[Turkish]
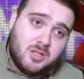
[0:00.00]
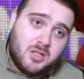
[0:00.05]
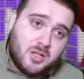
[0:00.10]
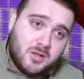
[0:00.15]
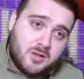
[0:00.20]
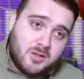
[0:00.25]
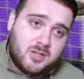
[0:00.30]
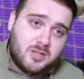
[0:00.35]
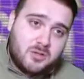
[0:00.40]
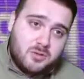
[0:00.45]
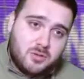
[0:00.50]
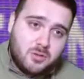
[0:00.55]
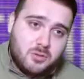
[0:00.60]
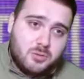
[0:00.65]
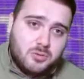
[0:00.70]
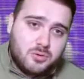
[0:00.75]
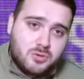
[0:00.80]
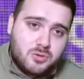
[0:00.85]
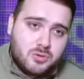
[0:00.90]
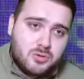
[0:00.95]
Evet
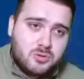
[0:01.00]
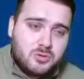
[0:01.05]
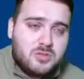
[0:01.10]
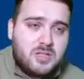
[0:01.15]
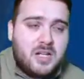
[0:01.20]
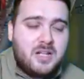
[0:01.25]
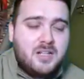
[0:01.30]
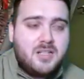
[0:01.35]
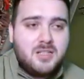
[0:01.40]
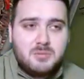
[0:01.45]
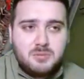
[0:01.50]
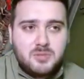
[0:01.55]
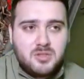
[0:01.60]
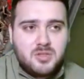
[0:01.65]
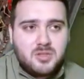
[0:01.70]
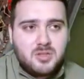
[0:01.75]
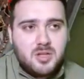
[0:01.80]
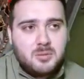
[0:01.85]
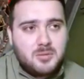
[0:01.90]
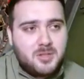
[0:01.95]
gidiyormuş güzel
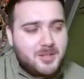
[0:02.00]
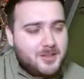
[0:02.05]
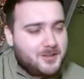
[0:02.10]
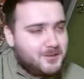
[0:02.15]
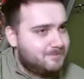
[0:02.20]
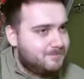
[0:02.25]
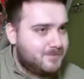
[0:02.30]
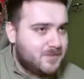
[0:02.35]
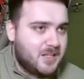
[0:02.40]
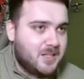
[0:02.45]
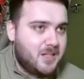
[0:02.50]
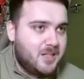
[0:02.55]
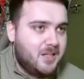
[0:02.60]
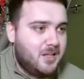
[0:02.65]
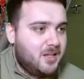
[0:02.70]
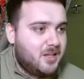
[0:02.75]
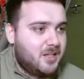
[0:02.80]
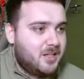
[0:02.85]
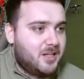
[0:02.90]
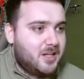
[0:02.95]
gitmiş ama
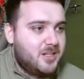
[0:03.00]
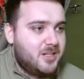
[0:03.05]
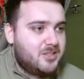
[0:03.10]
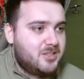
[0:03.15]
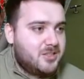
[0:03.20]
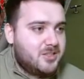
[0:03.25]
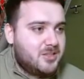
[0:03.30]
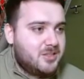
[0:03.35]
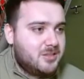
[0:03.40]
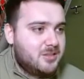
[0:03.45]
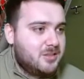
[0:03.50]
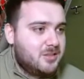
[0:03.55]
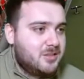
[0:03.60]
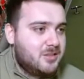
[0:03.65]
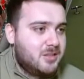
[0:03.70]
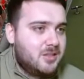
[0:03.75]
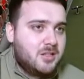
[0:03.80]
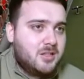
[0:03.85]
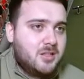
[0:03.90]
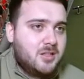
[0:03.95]
kalecinin
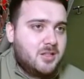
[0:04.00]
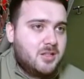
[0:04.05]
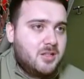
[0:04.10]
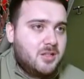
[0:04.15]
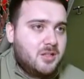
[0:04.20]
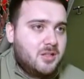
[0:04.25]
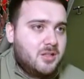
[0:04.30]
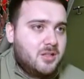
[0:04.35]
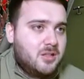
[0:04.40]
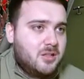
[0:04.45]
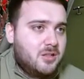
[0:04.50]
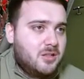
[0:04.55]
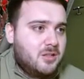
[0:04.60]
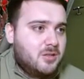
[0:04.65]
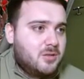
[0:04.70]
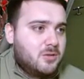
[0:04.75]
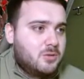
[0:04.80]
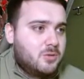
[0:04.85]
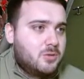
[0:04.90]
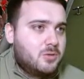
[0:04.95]

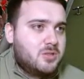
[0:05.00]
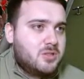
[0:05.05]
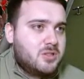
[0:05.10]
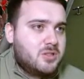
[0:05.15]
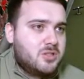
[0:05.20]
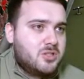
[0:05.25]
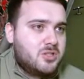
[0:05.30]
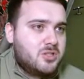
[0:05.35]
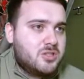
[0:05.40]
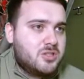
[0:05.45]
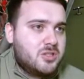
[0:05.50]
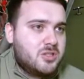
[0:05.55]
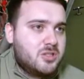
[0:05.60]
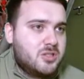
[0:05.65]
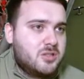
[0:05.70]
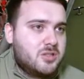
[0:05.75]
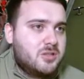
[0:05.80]
kurtarışı